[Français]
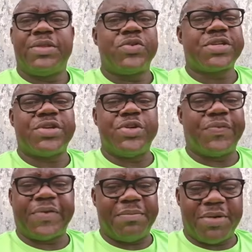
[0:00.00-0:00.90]
Tout ce que Dieu
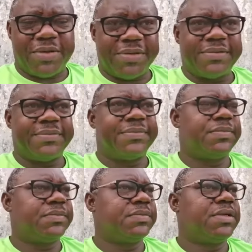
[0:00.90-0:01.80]
fait est bon.
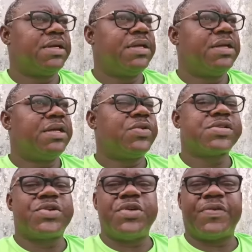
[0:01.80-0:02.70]
Tout
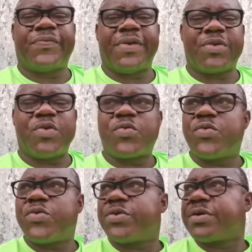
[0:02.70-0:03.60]
ce que Dieu fait
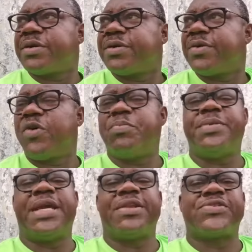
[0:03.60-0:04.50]
concourt au
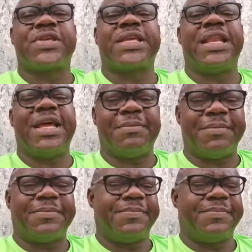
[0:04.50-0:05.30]
bien de ceux qu'il aime.